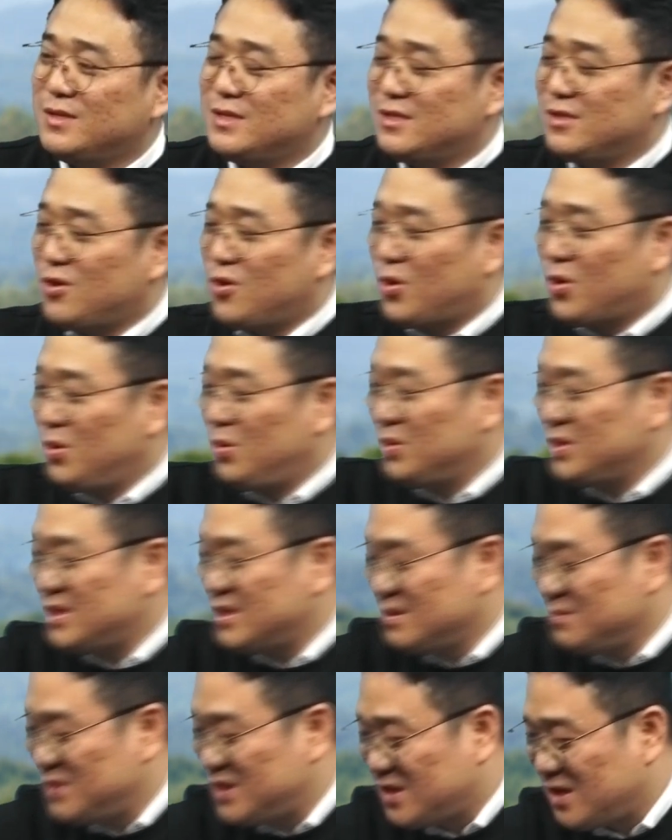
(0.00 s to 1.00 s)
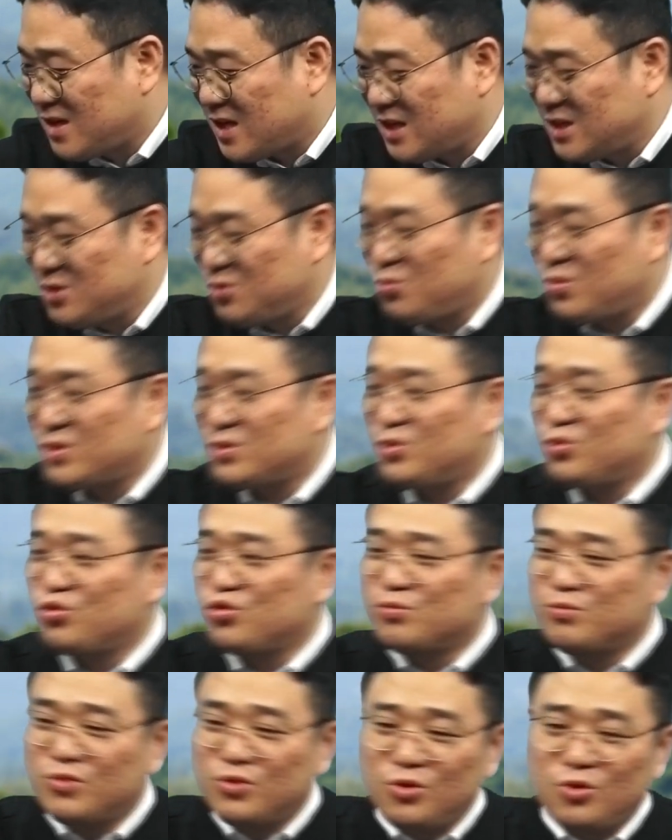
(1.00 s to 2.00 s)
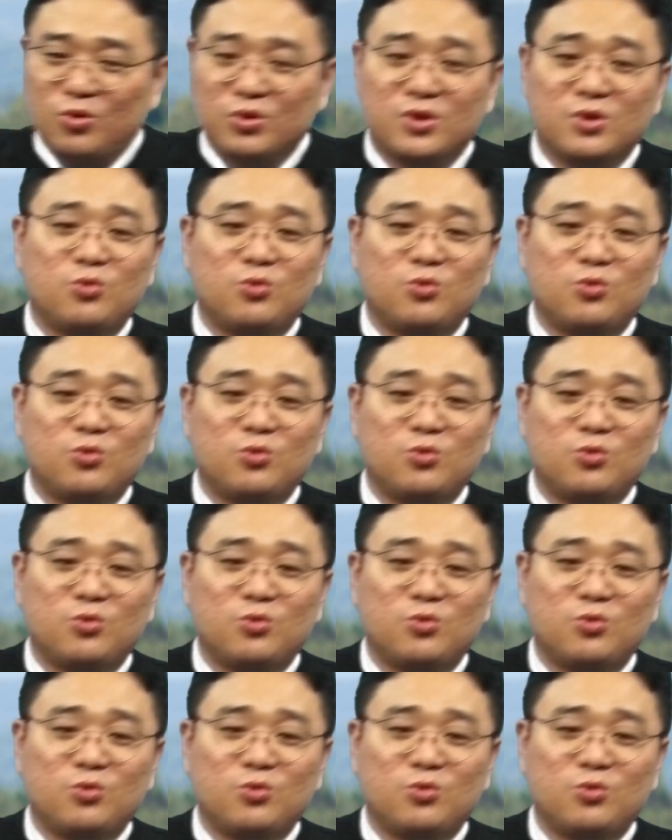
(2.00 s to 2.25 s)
그 걸어놓으신 음식을 가지고 와서 눈물로